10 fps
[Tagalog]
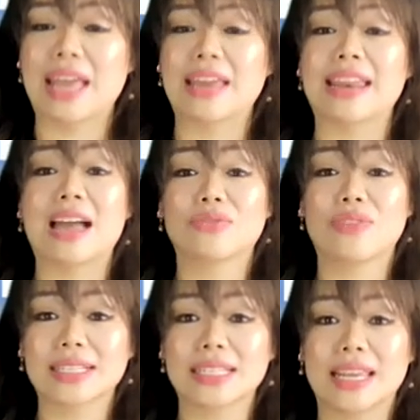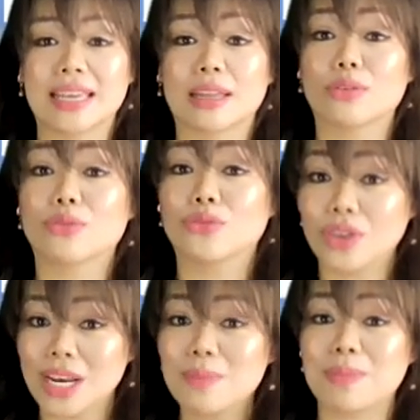and unvaccinated
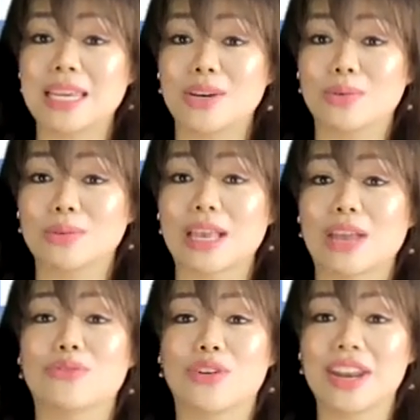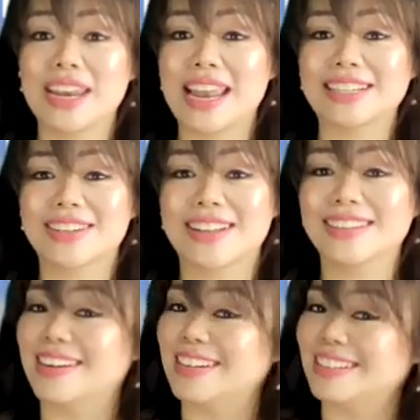Filipinos and foreign
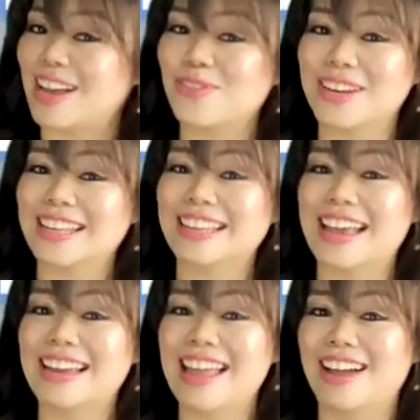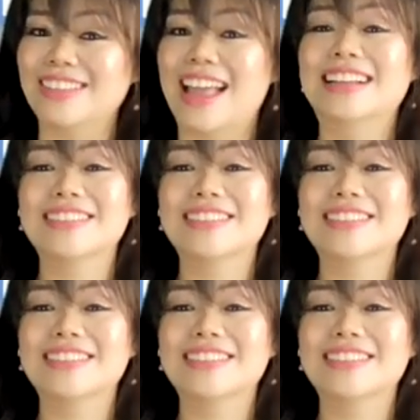nationals are definitely allowed